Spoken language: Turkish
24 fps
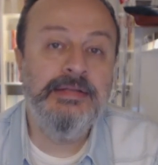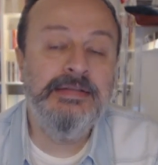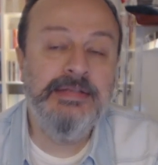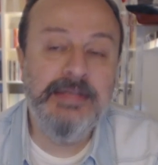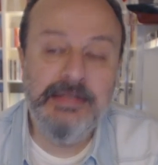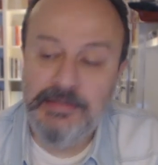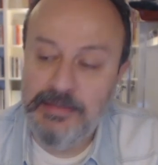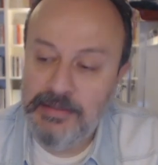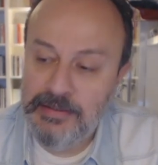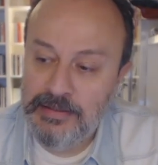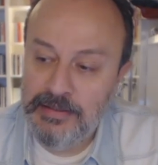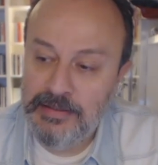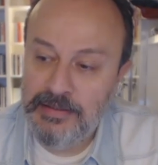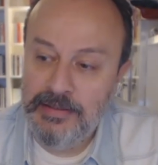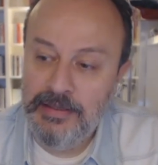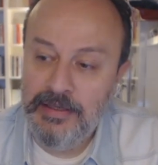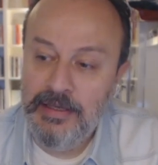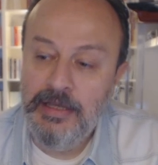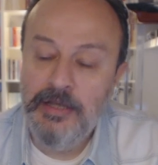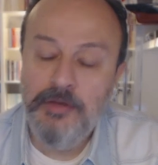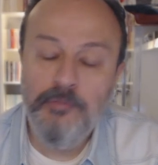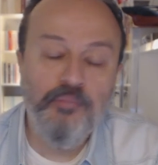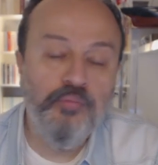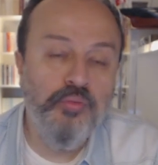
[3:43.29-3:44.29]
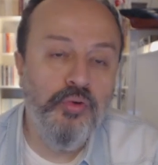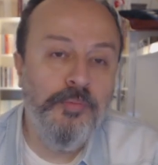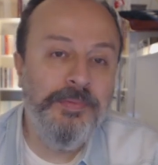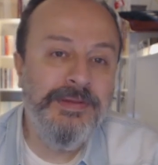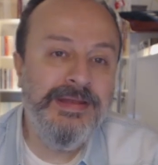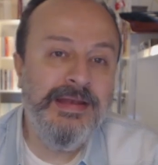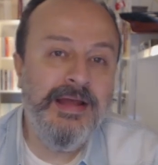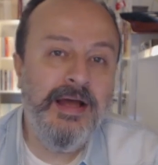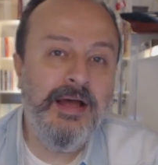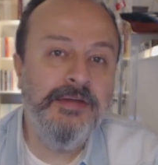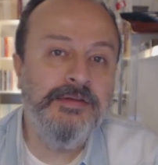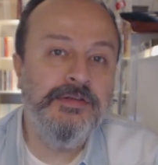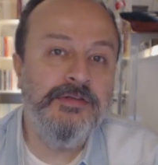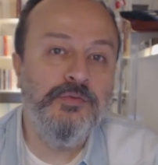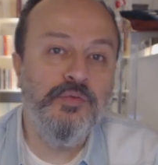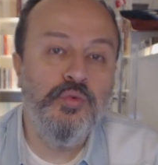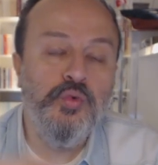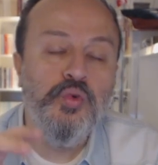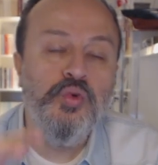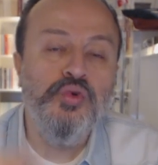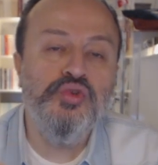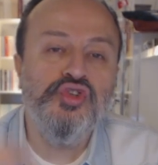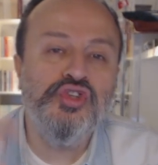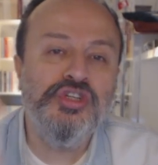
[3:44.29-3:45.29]
Dedi ki bu binanın
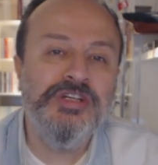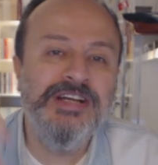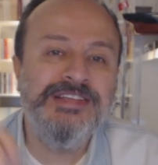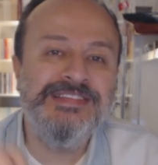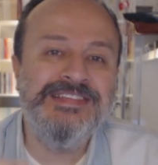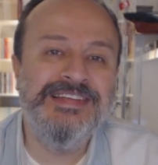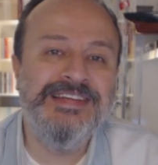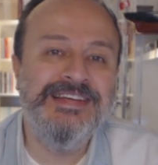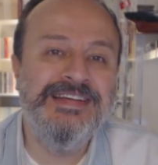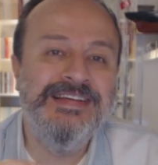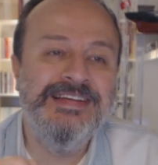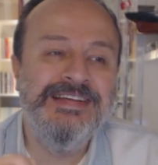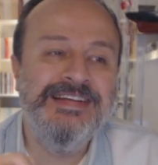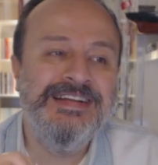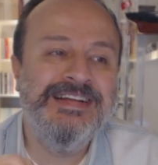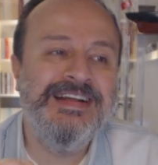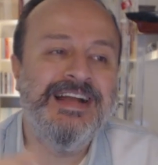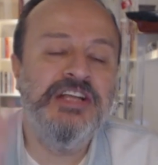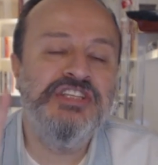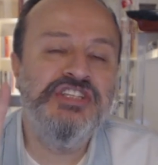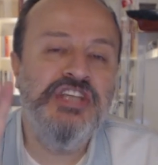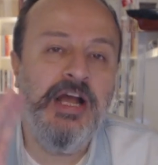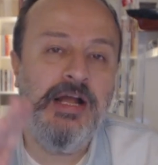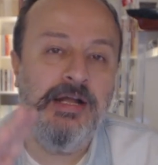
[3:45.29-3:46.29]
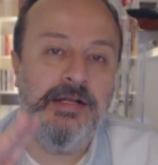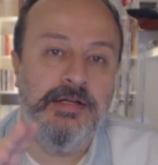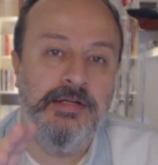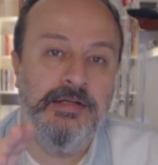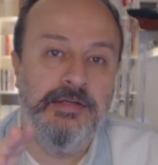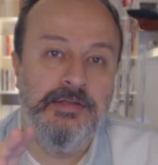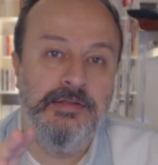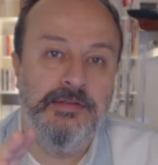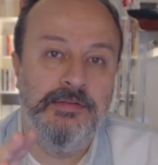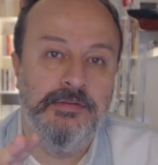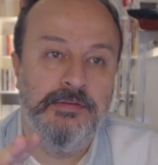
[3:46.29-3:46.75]
3 katı kaçak.